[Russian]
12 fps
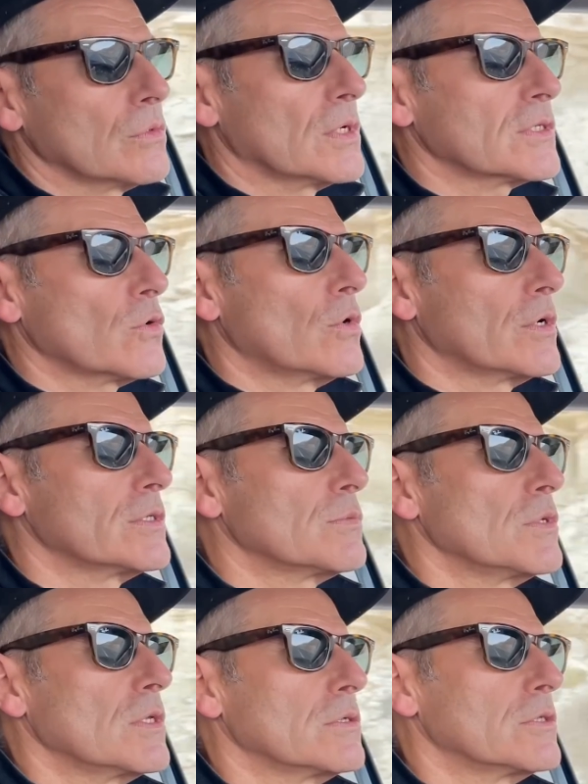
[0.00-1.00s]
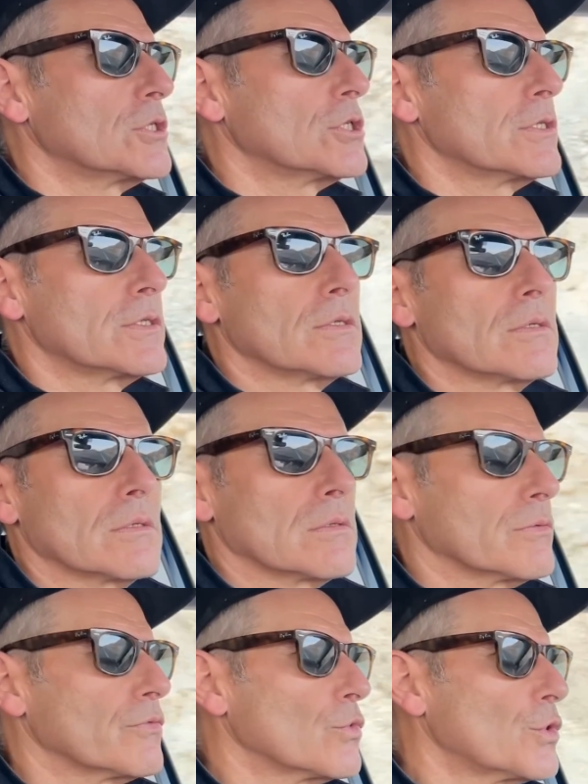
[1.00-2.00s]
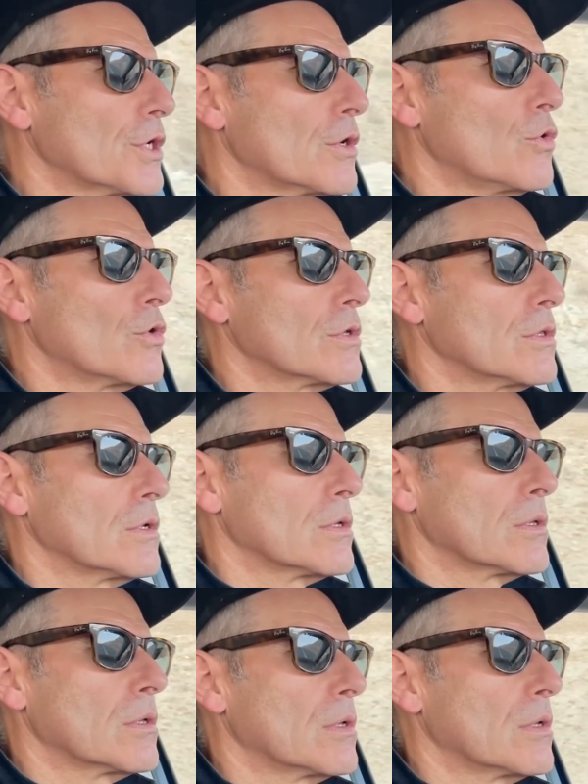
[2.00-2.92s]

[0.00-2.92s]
насколько изменилась жизнь внутри города.